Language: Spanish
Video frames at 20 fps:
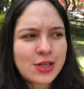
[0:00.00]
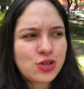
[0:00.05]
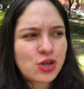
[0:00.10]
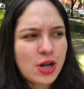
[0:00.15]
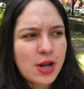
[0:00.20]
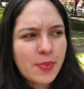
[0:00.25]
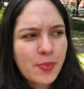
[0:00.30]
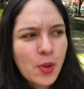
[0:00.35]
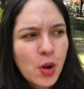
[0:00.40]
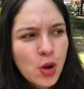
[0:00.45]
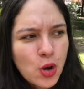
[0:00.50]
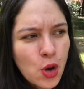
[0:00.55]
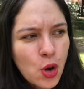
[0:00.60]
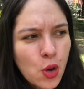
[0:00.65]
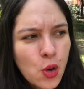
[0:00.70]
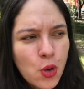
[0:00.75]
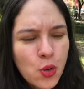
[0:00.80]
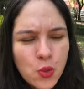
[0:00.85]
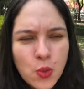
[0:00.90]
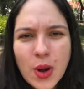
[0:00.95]
yo le pongo
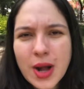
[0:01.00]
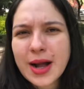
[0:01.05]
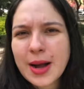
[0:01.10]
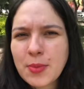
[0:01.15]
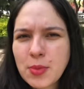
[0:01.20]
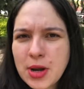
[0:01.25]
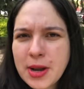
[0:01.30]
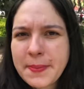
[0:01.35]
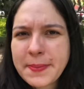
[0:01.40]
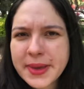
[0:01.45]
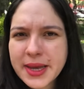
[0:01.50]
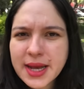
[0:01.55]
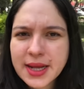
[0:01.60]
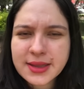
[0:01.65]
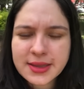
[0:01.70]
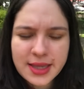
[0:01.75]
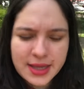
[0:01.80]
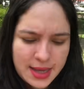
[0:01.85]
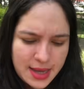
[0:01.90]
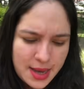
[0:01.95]
un guacamole
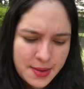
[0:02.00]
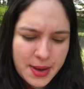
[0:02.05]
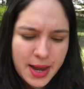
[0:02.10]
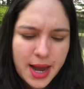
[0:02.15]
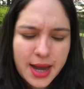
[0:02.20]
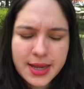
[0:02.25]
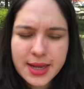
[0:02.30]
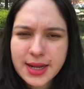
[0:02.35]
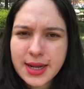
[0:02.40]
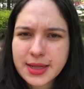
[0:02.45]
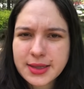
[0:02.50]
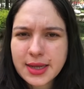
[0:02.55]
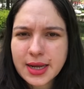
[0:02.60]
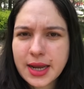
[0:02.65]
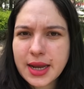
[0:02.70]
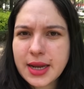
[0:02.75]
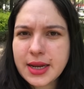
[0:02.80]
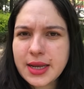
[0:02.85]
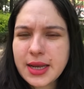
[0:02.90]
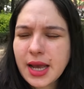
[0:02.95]
picante que hay en la
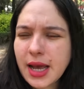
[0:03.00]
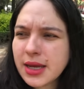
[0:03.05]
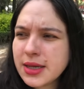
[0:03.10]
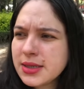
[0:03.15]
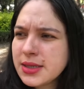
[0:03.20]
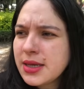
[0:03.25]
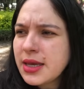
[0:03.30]
taquería